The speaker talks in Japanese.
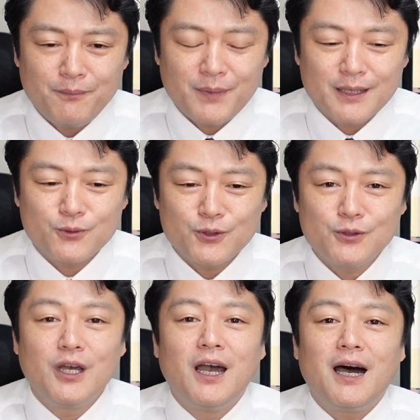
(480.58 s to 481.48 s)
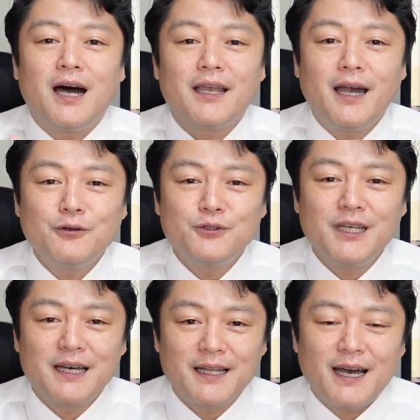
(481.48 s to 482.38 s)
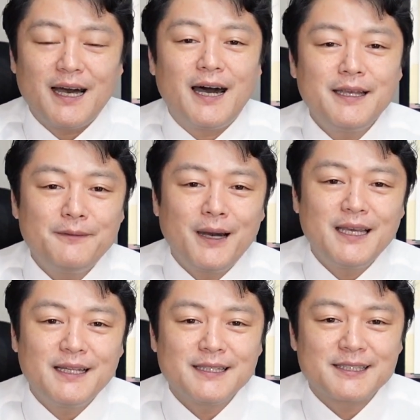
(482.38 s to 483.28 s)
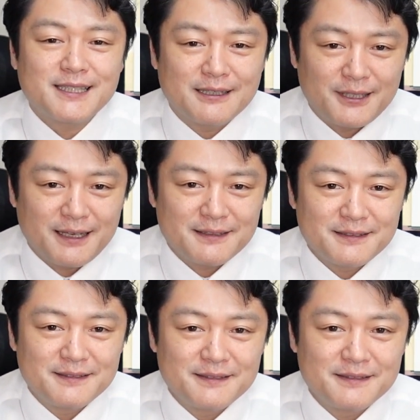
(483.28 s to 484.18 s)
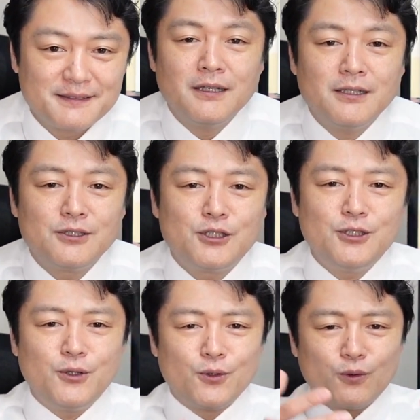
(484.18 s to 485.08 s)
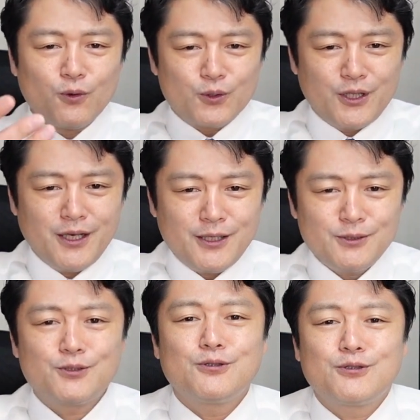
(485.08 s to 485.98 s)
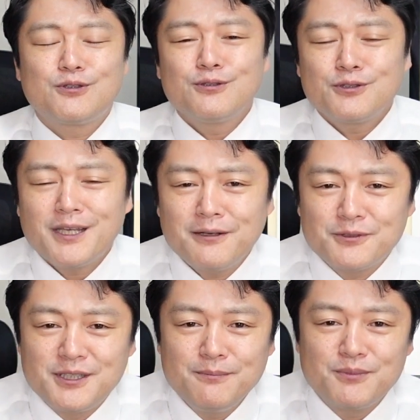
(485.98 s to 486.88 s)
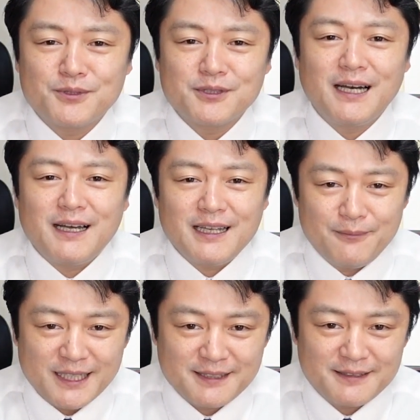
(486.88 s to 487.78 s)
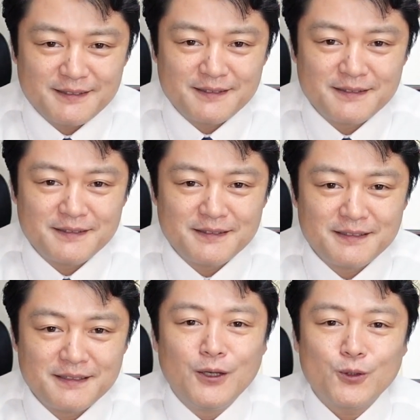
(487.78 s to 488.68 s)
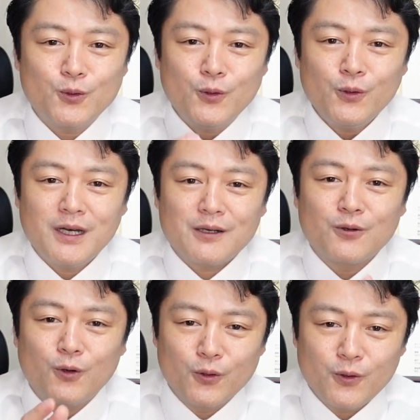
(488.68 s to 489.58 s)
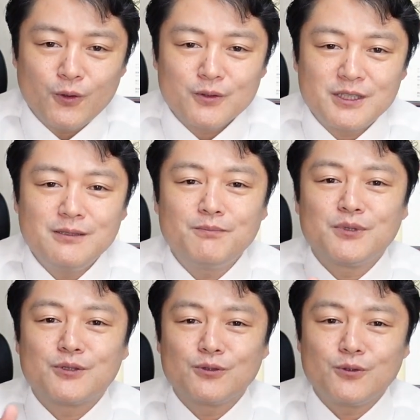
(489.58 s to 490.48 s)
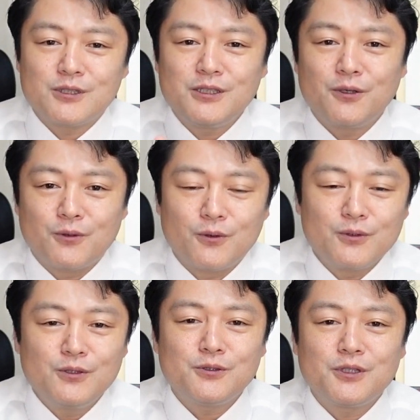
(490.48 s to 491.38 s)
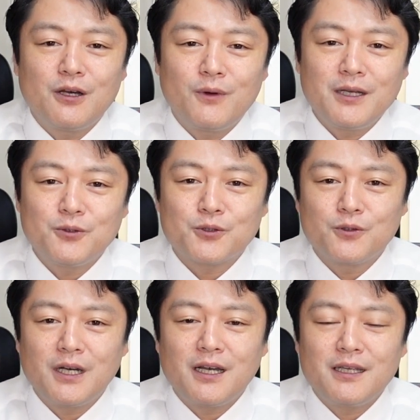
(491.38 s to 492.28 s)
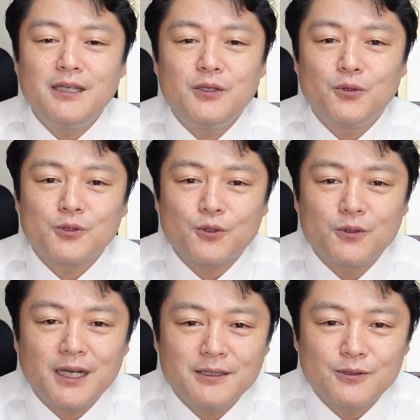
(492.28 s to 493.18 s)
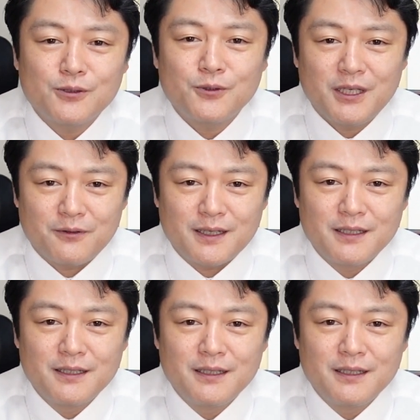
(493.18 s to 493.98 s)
ンバーというあやふやな曖昧な資格で、資料を提出し続ける人物がいます。ところが、この人物の資料をニュースやワイドショーが引用紹介するときには、